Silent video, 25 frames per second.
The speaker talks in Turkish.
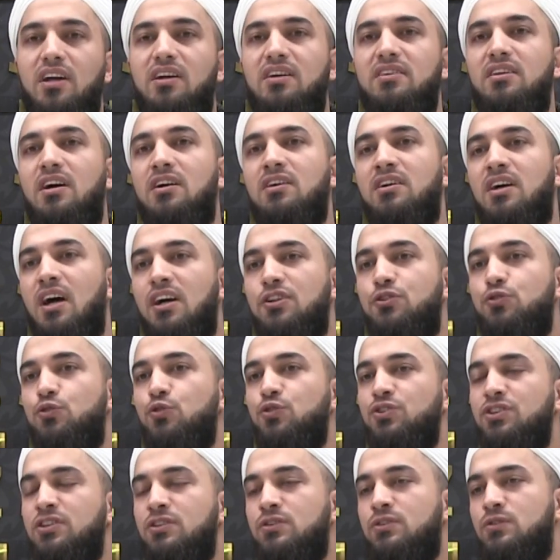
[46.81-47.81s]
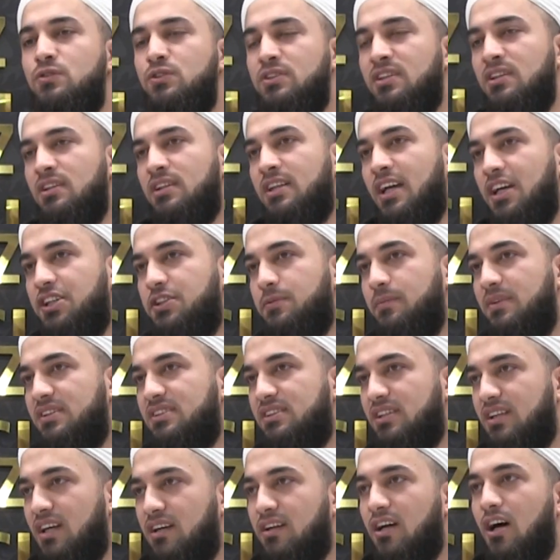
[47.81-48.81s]
aradan kaç yüz yıl
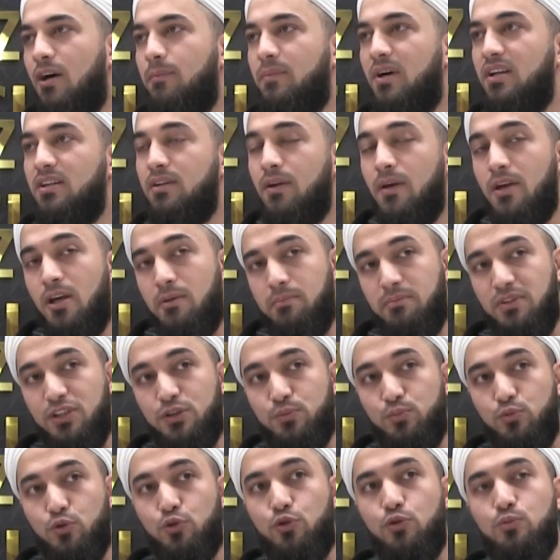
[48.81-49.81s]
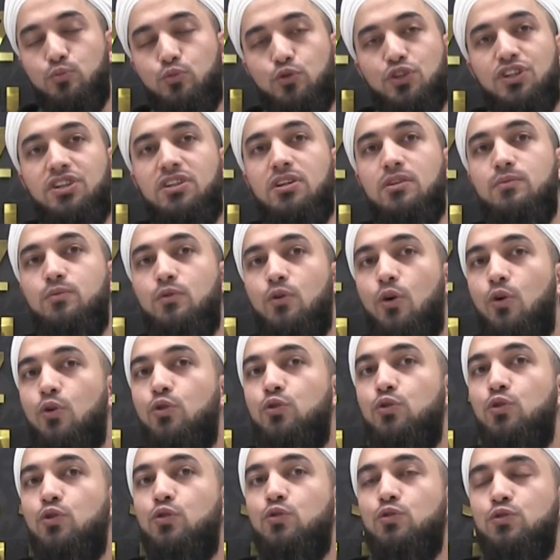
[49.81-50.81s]
geçmesine rağmen biz bugün bu kitabı
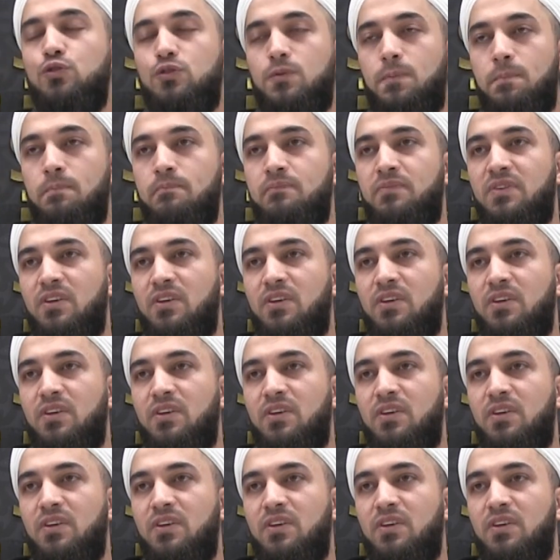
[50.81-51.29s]
okuyoruz